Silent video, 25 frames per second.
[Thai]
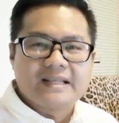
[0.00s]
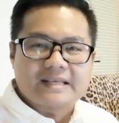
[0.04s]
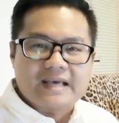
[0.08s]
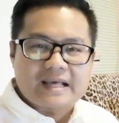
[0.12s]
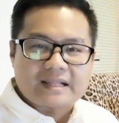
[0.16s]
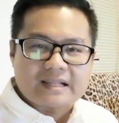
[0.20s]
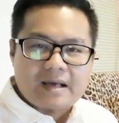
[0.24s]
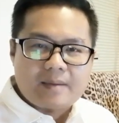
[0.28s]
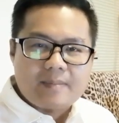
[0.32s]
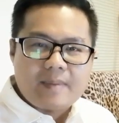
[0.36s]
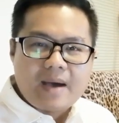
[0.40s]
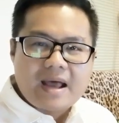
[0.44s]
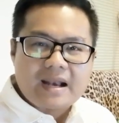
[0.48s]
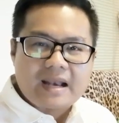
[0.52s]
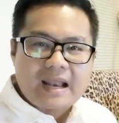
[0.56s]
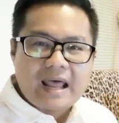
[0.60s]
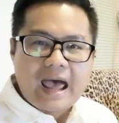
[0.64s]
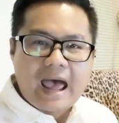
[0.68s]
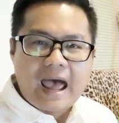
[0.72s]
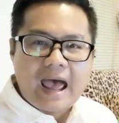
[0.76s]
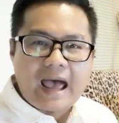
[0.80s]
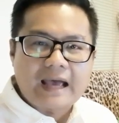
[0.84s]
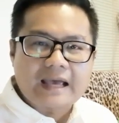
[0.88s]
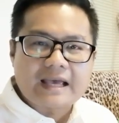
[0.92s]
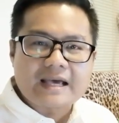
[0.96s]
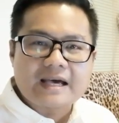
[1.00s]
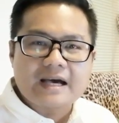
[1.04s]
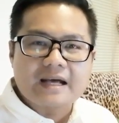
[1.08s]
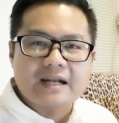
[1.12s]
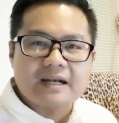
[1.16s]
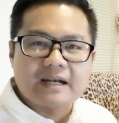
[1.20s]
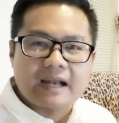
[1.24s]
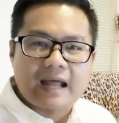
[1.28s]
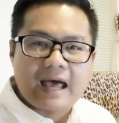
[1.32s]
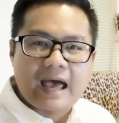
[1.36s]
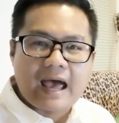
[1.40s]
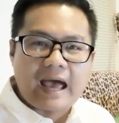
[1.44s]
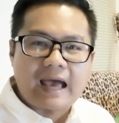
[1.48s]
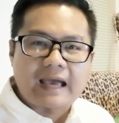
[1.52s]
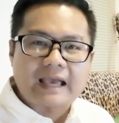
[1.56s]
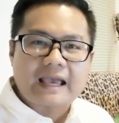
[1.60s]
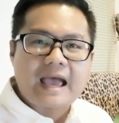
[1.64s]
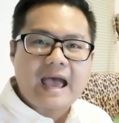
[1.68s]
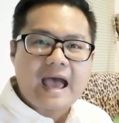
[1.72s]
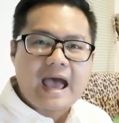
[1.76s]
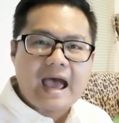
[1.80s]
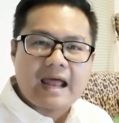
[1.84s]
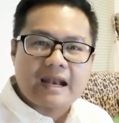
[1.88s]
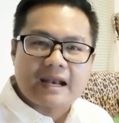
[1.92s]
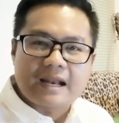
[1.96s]
จะสามารถหาเงินหา
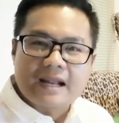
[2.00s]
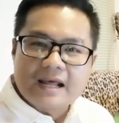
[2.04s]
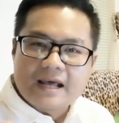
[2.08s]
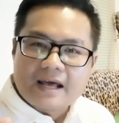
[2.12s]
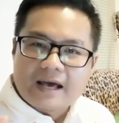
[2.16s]
งาน